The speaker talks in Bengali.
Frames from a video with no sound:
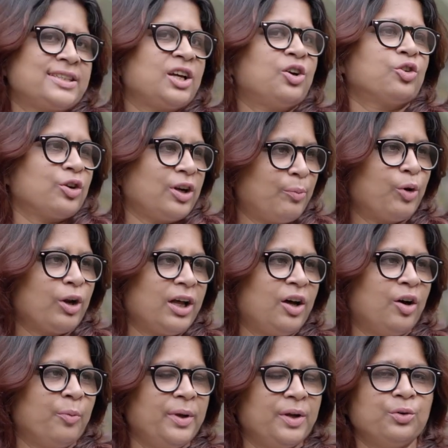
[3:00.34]
যে ঘটনা বলা
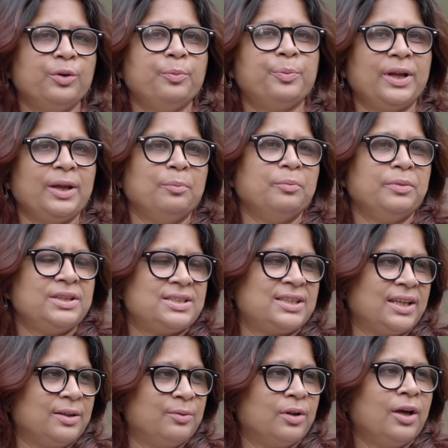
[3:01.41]
হবে ওই প্রেম
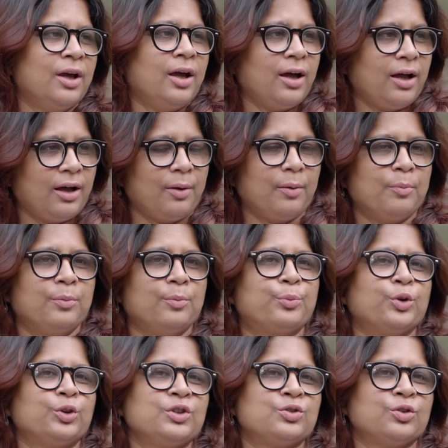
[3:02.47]
বিচ্ছেদ
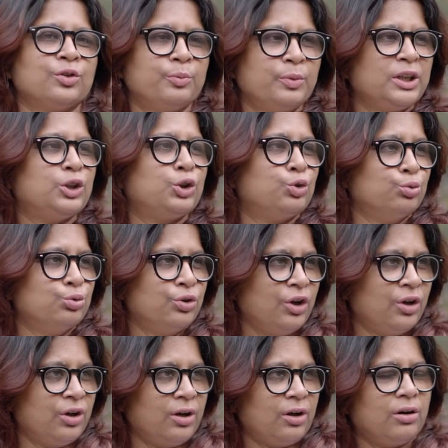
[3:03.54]
প্রতিশোধ মৃত্যু
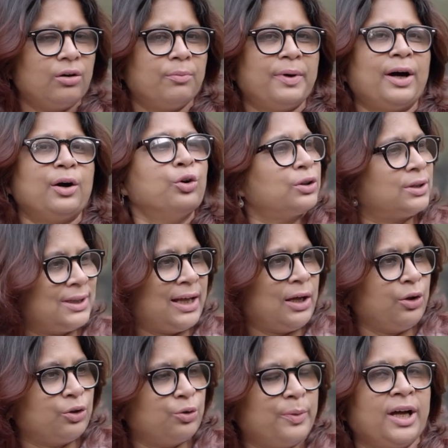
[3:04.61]
বা হত্যা
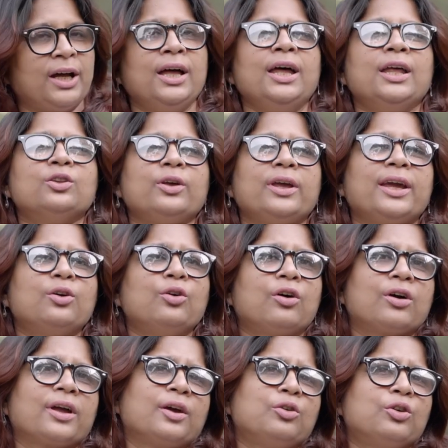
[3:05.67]
হয়তো বা তো এই
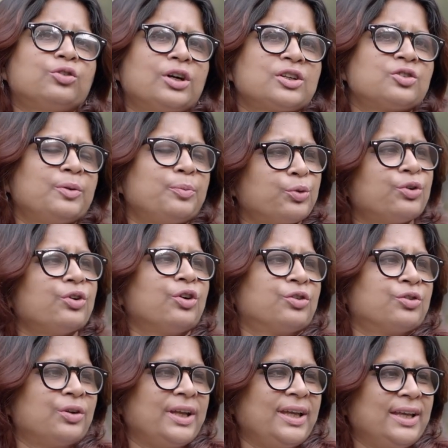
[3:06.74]
এগুলো তো আসলে পুরনো
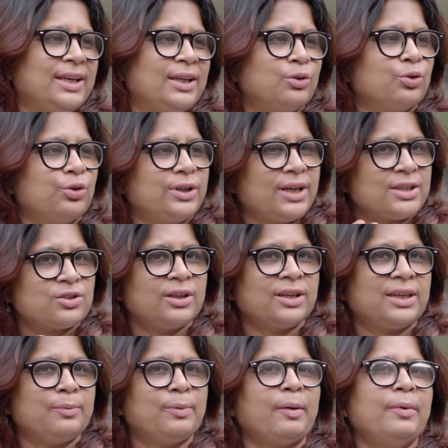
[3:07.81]
ঘটনাই কিন্তু ওইটা আসলে
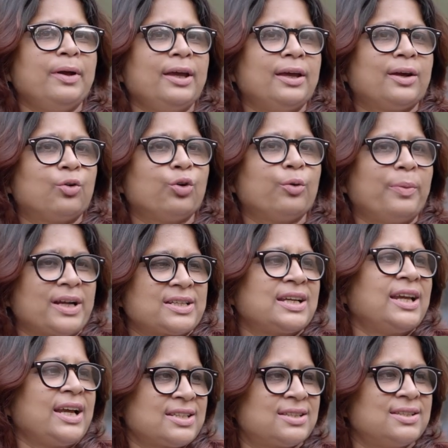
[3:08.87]
কিভাবে কোন
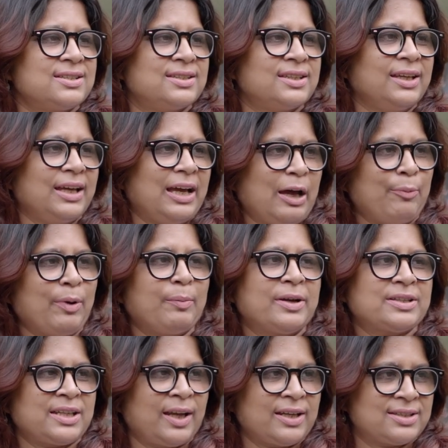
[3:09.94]
ভাষায় আসতেছে আমার
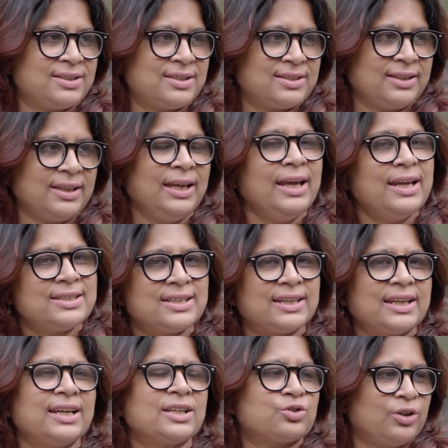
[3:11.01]
ভাষায় আসতেছে
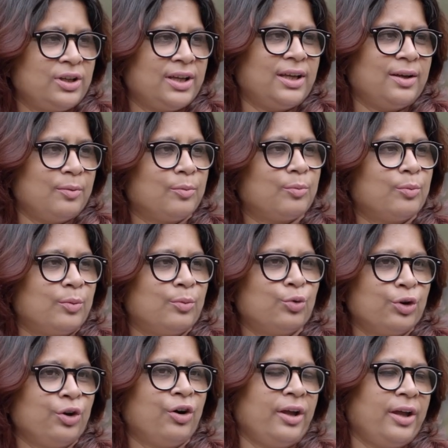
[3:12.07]
সেটাই আসলে
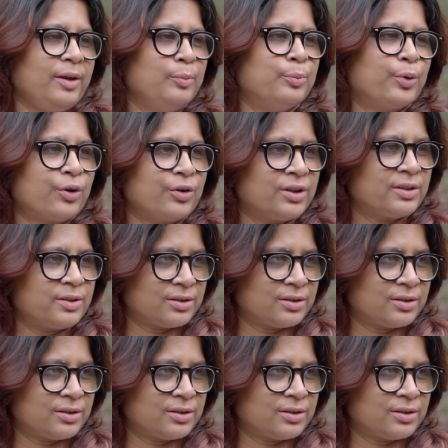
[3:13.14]
মনে হয় ইম্পর্টেন্ট